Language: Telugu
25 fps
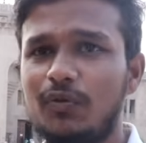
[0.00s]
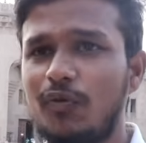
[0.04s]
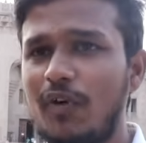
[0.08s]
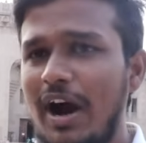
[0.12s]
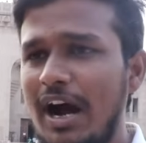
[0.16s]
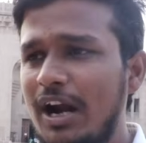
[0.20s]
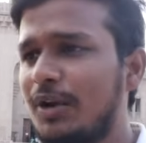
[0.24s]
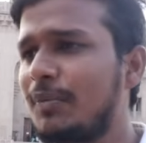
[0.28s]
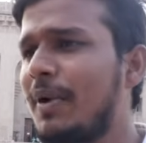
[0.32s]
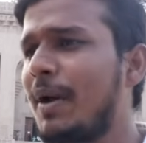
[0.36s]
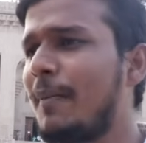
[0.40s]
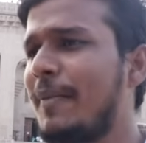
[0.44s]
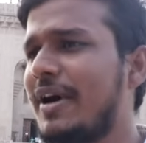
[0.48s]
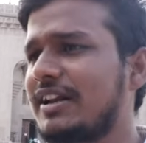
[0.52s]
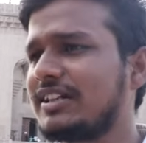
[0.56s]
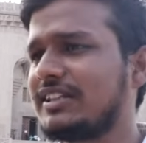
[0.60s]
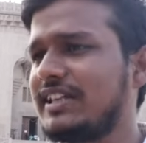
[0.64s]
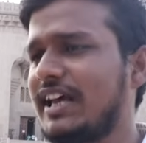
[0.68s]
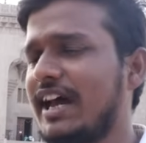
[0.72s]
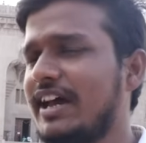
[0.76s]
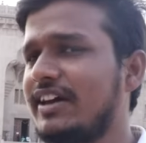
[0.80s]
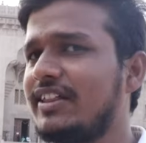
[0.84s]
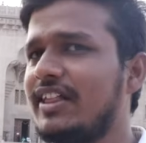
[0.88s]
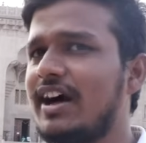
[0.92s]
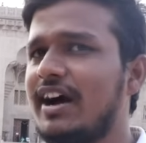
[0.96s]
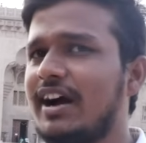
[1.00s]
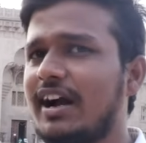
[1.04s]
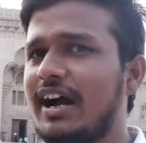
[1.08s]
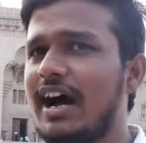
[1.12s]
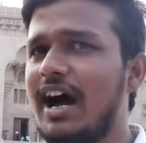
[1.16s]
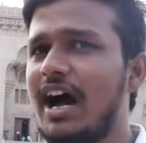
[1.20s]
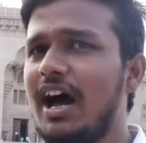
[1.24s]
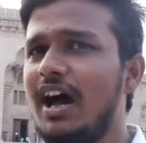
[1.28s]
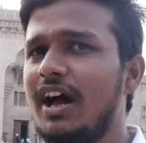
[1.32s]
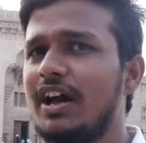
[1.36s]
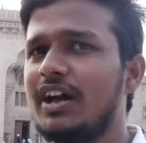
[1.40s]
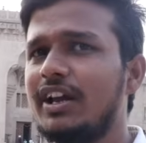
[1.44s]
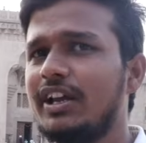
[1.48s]
వార్డు మెంబర్ స్థాయి దాకా
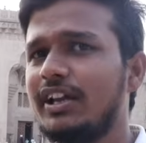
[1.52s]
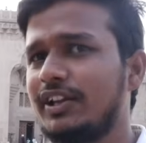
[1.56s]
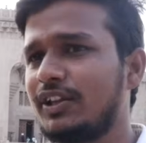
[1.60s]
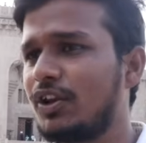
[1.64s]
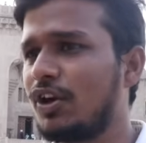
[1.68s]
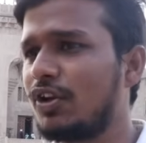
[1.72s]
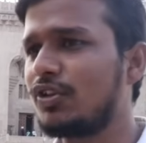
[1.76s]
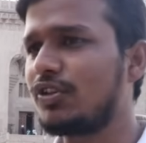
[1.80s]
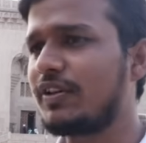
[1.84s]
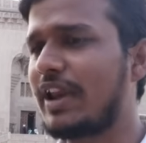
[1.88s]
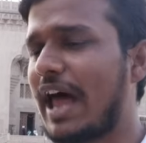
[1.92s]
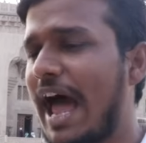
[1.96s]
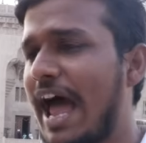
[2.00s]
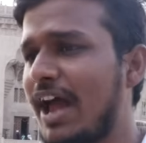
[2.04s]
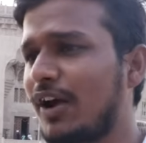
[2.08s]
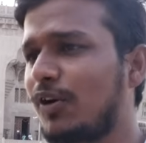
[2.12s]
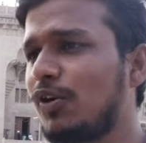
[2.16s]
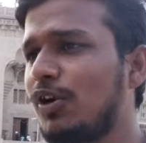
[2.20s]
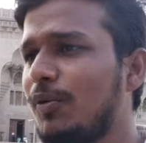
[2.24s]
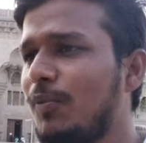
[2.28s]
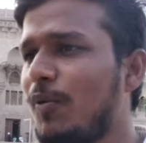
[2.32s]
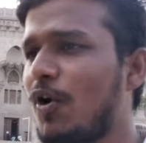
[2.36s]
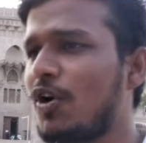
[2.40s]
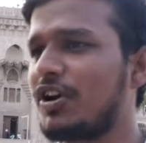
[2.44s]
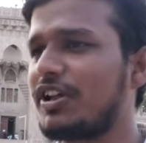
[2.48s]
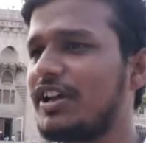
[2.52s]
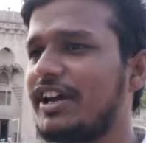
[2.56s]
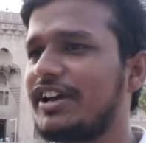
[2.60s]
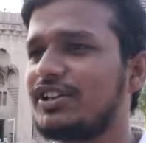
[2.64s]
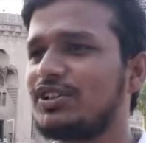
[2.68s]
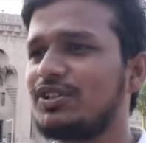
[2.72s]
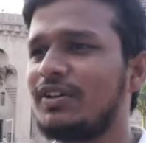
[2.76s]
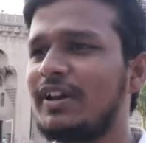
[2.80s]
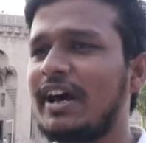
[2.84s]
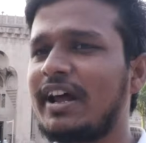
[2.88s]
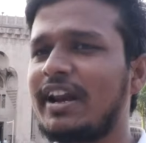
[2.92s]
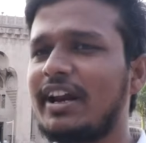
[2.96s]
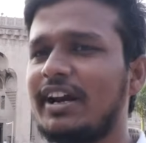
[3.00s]
ఈరోజు నాయకులు పోటీ
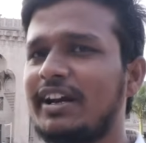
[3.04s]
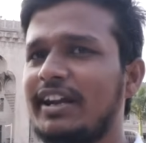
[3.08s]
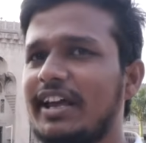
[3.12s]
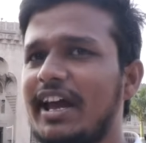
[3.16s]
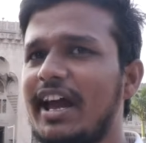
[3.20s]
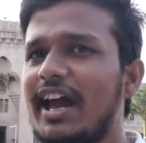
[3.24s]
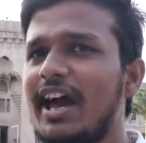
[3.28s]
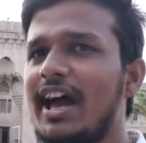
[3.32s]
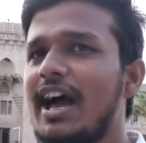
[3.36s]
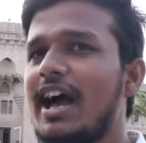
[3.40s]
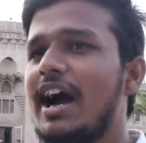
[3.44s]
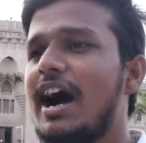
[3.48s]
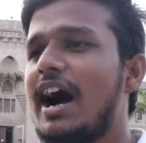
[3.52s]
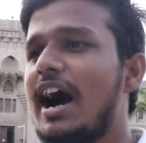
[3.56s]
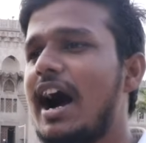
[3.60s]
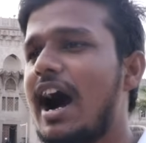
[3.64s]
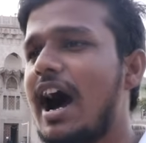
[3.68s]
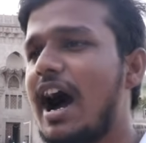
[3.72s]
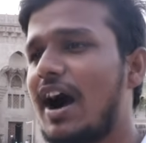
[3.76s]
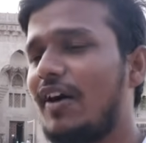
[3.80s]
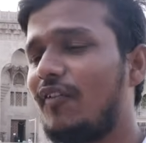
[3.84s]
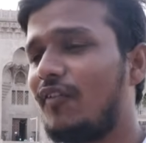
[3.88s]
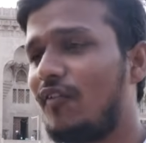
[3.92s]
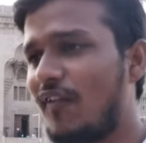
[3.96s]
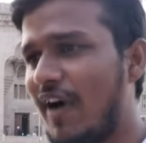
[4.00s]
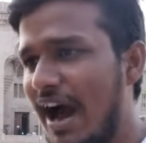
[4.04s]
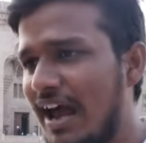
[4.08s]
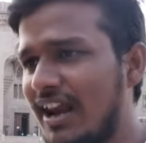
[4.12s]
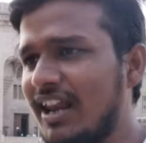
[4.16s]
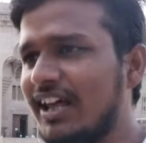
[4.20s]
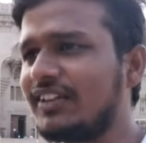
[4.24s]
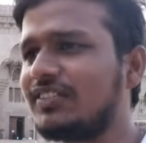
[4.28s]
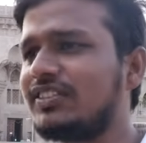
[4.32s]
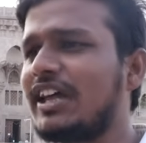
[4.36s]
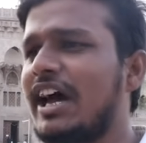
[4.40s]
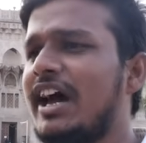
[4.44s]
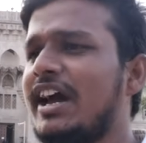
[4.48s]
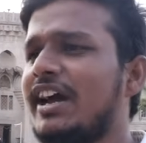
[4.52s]
చేస్తున్నారంటే
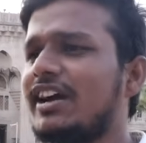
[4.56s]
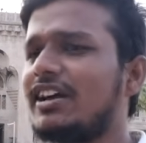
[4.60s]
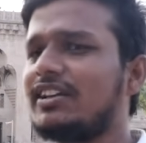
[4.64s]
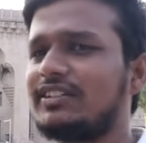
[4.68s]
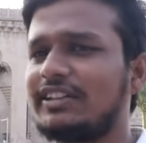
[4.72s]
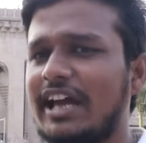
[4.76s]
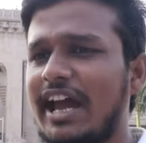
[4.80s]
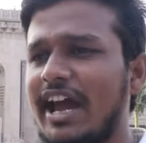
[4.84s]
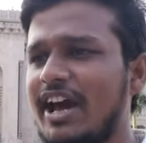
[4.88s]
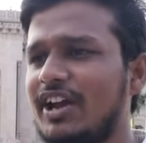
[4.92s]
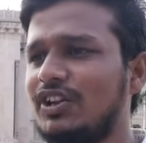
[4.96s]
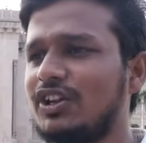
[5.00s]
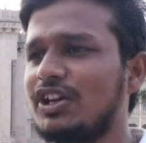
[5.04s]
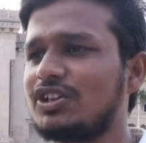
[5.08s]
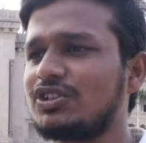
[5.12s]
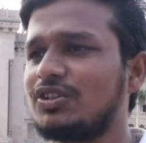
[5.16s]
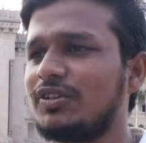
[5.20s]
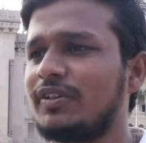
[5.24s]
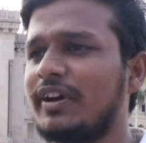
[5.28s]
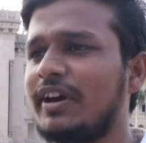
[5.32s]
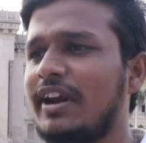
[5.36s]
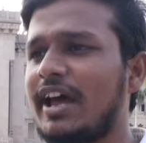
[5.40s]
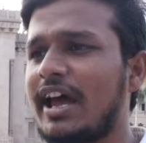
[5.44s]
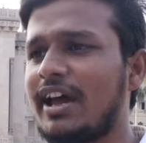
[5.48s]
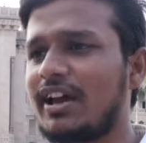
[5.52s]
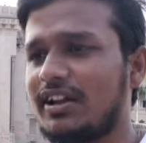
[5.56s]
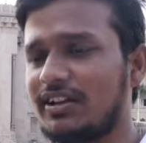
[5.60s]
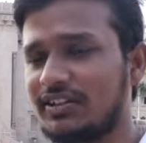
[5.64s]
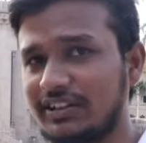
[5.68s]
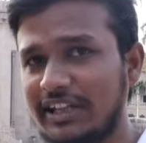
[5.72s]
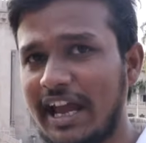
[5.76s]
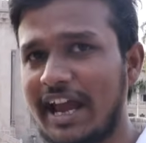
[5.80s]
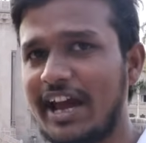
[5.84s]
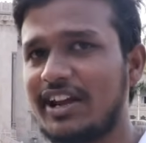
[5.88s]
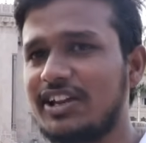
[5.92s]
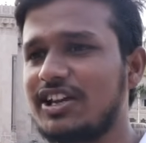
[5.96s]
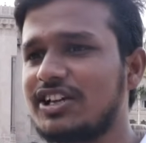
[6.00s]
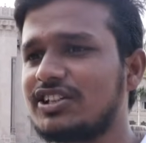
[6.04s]
వాళ్ళని తయారు చేస్తున్న
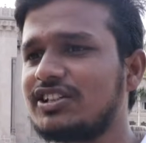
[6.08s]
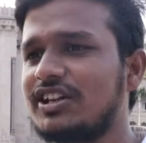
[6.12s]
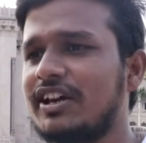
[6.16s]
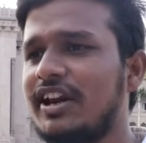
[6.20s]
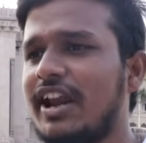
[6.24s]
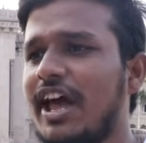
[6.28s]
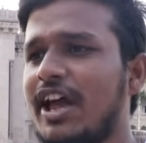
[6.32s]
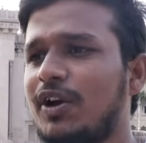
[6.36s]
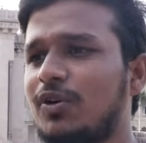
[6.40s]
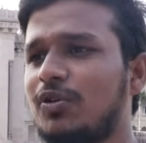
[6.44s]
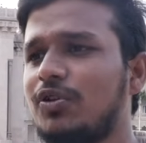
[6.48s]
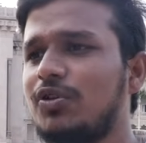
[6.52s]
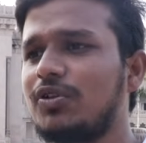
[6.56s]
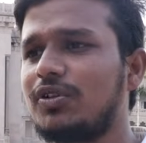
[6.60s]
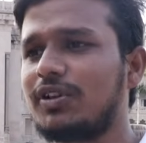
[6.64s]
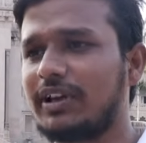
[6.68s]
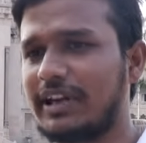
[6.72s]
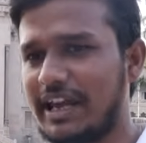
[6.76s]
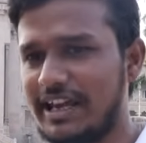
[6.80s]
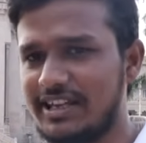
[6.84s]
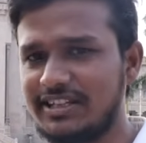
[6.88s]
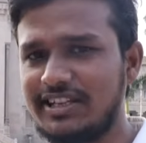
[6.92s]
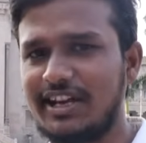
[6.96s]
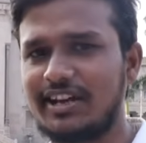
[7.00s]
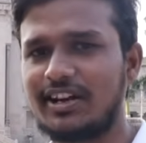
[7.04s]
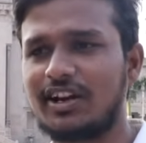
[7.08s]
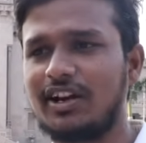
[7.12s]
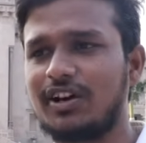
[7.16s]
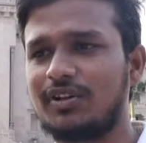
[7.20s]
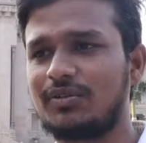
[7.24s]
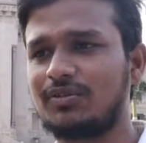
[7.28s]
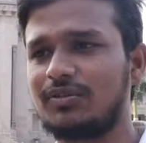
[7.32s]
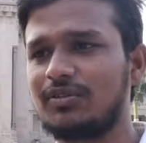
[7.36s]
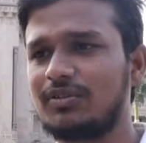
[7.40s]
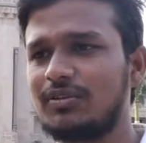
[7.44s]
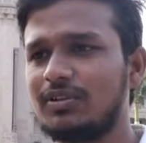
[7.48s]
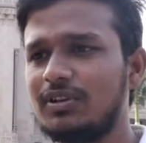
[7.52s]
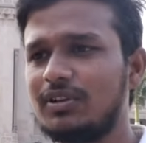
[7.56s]
తయారు చేసిన నాయకుడు కేసీఆర్ గారు